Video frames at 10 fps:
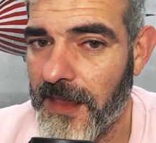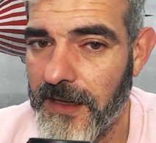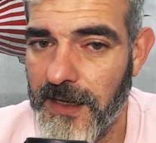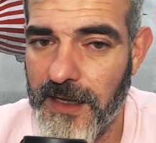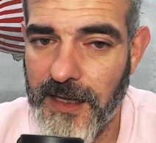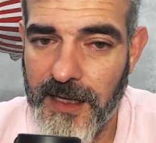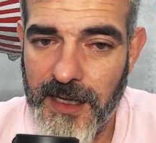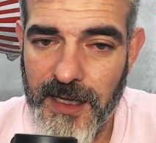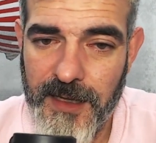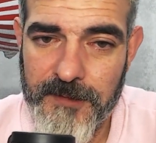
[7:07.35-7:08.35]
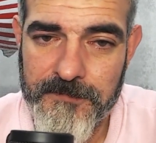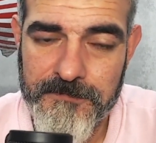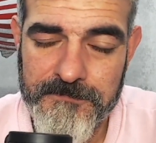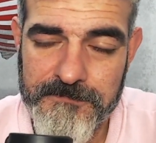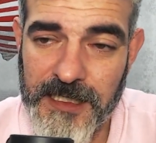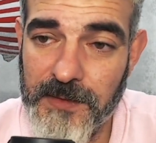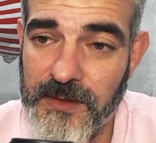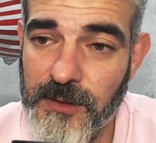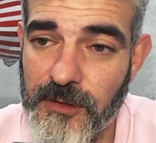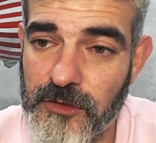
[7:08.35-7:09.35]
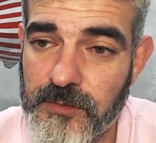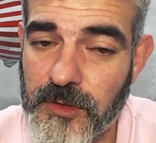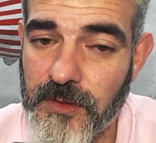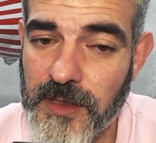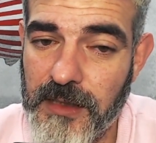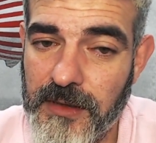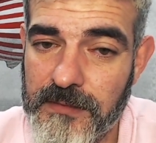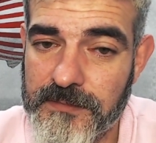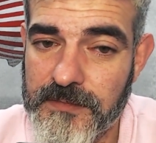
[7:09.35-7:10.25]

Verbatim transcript: eh, de que Vinicius provocaba.